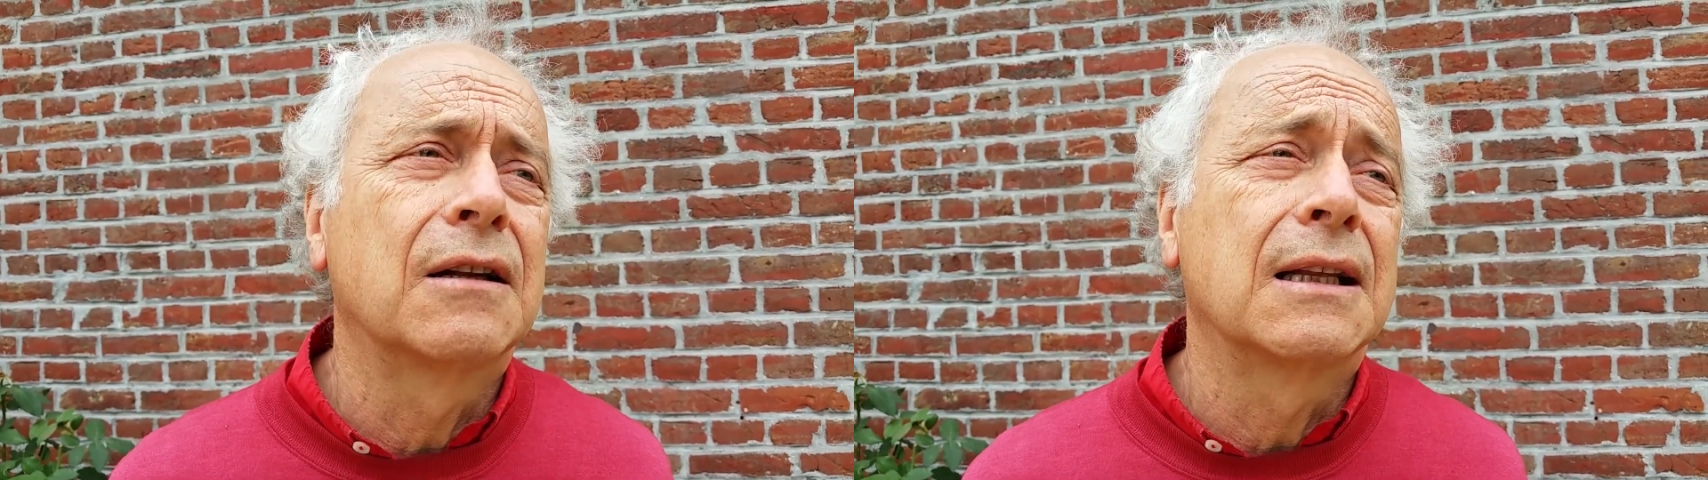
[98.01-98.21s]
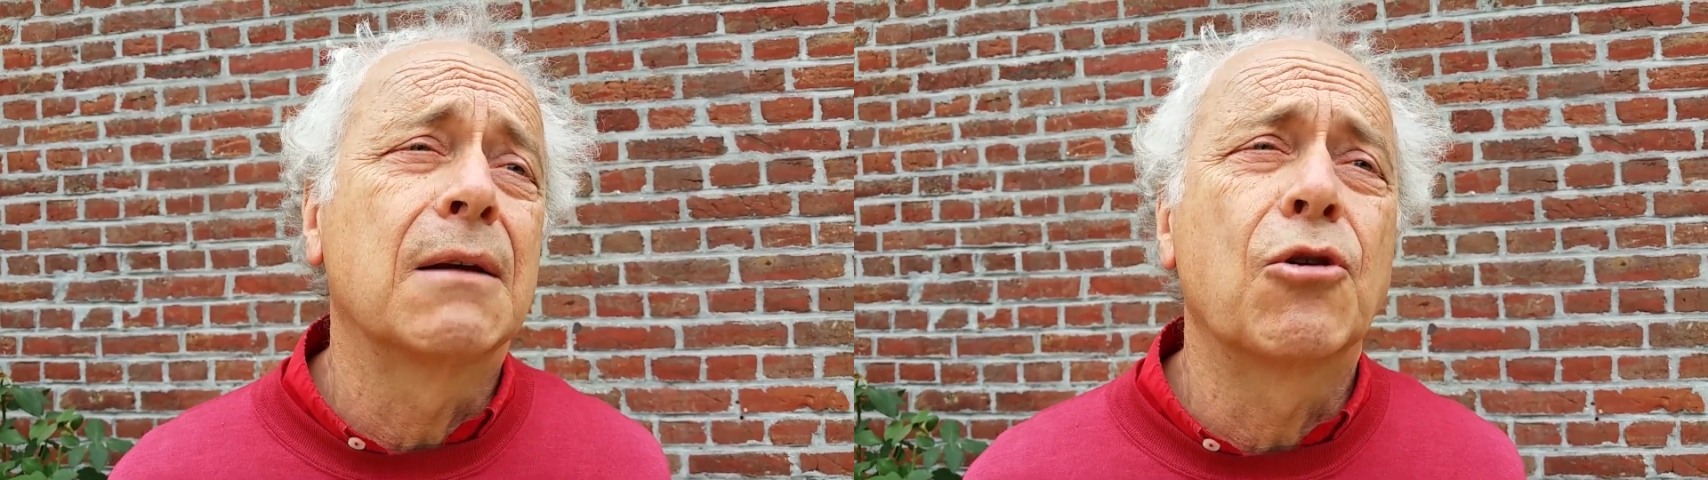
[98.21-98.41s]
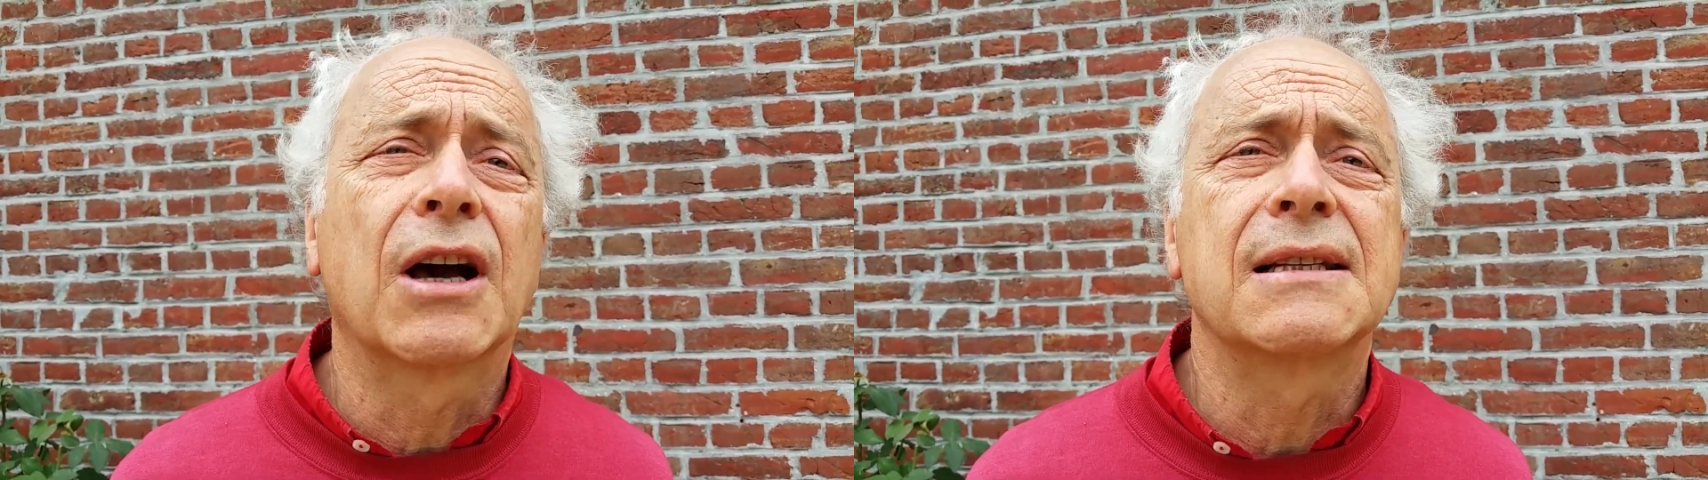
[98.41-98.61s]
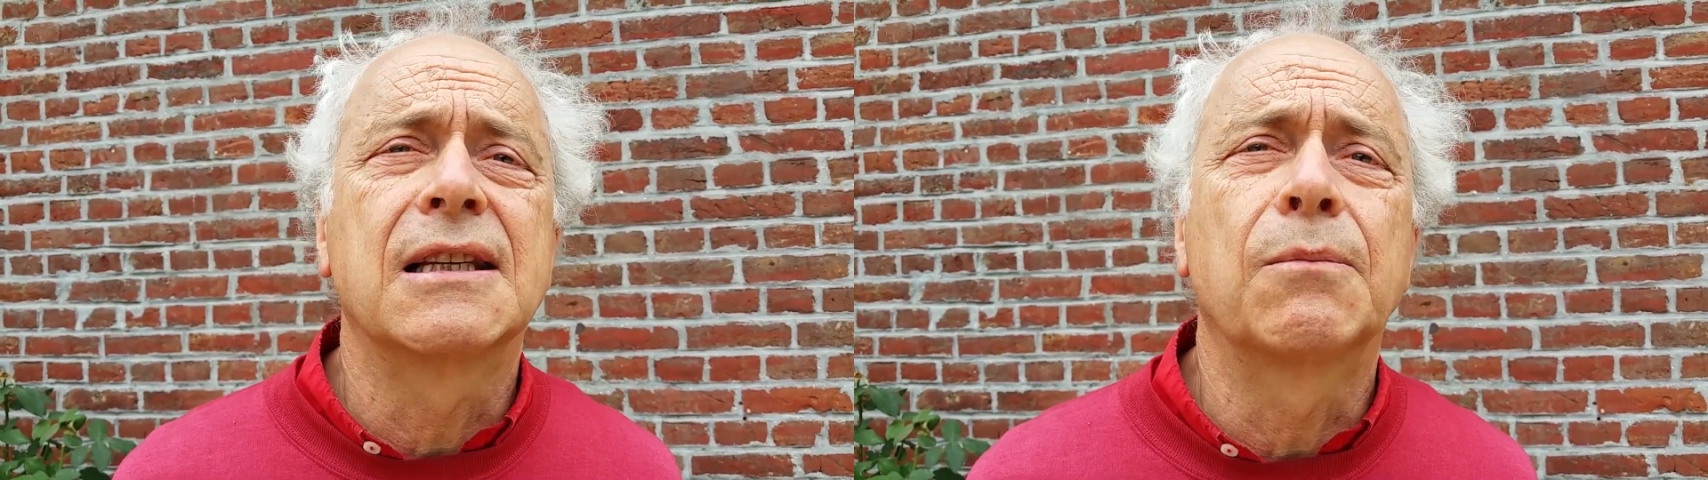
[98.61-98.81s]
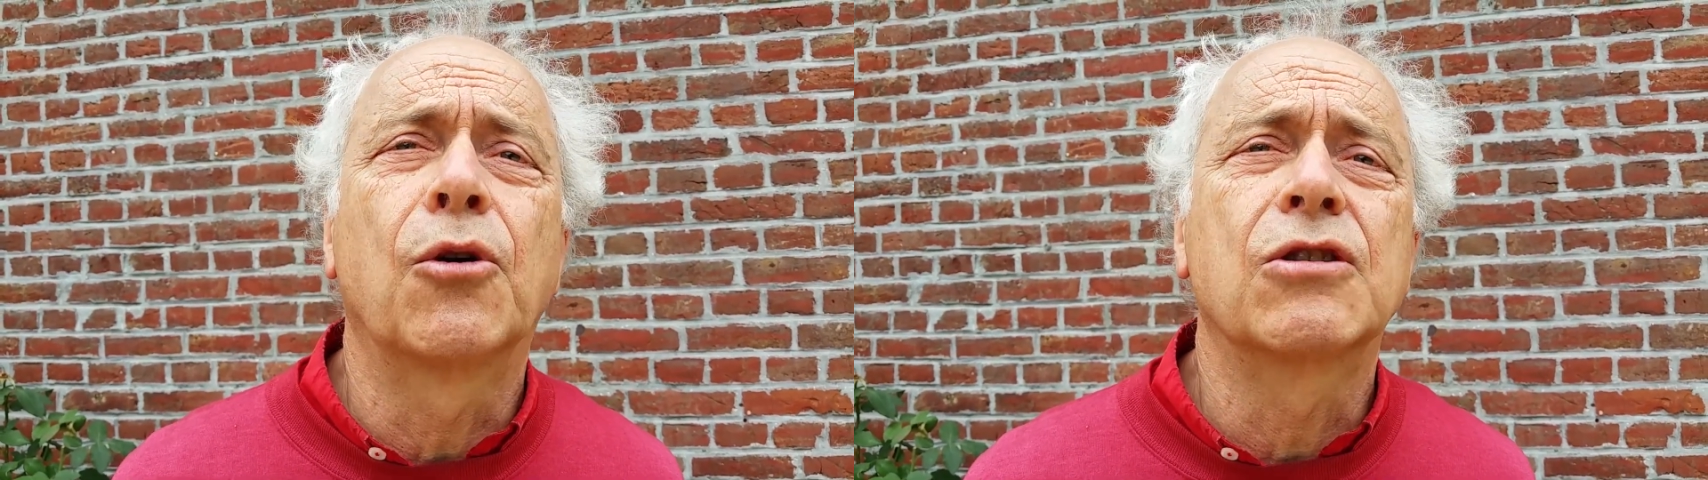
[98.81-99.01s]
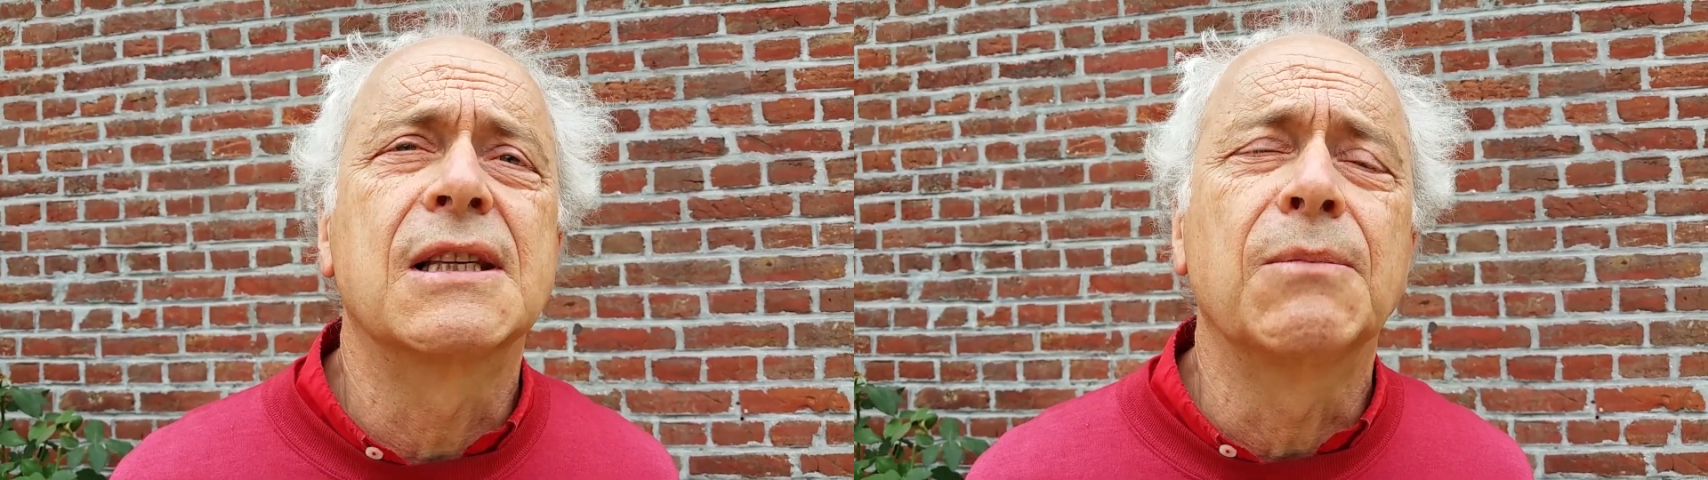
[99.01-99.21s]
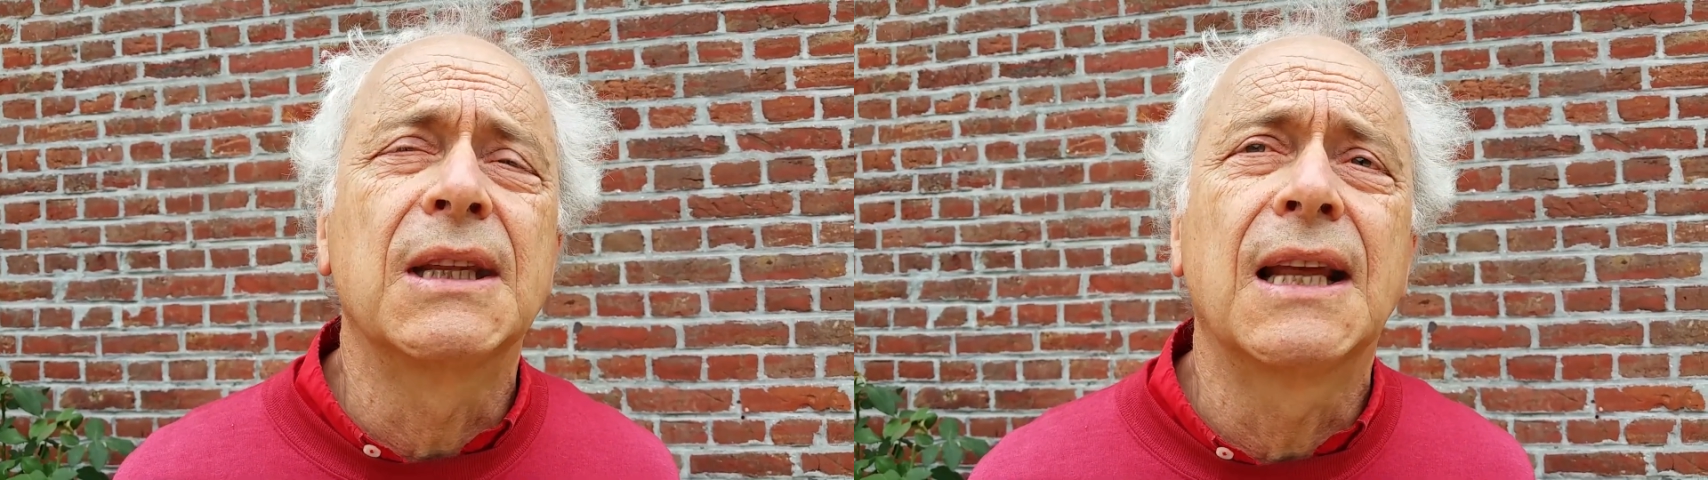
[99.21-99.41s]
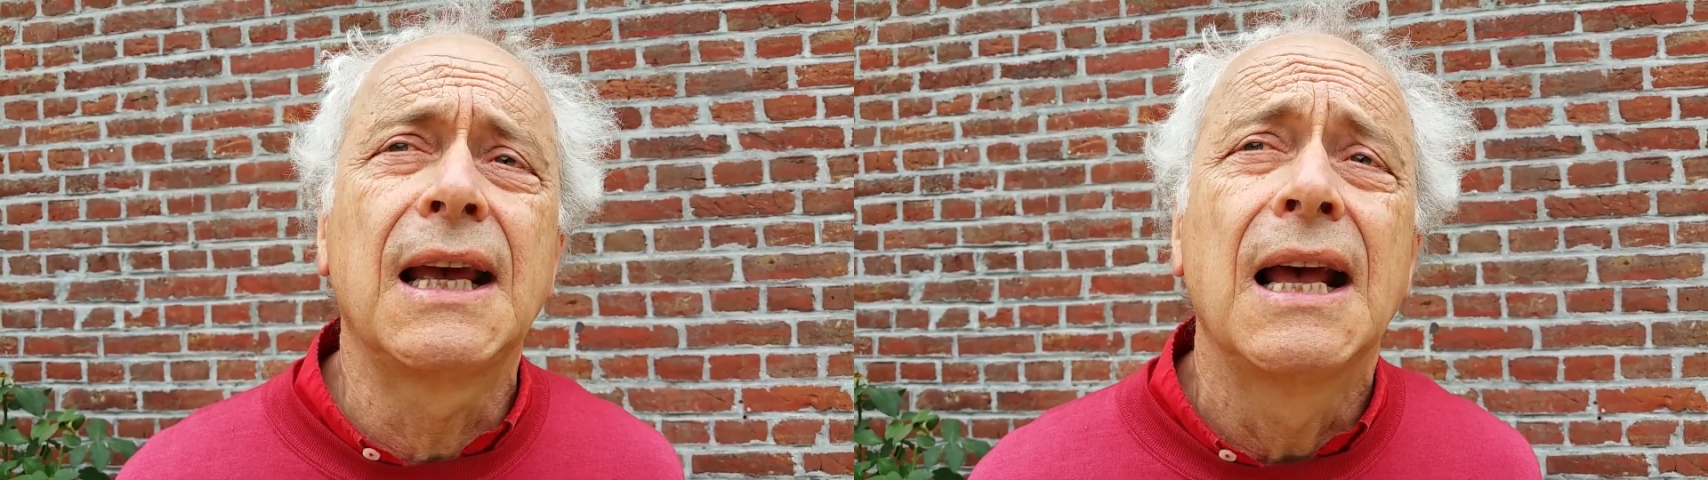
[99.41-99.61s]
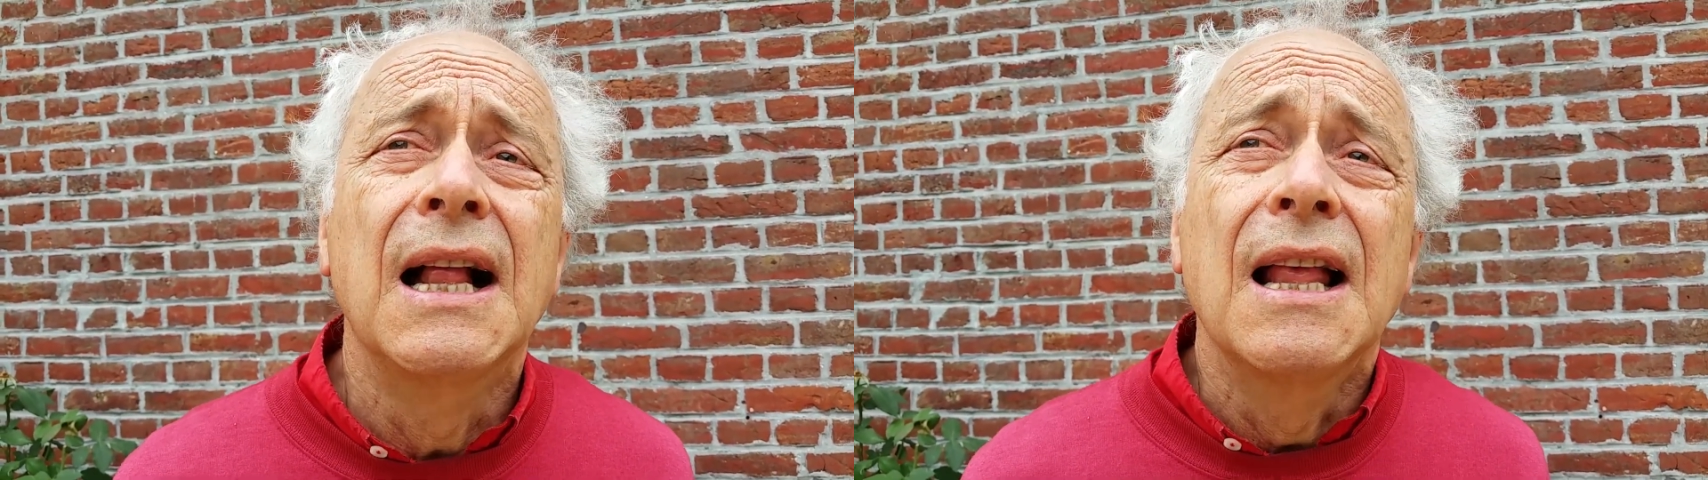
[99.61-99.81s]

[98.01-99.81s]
de la démocratie de proximité,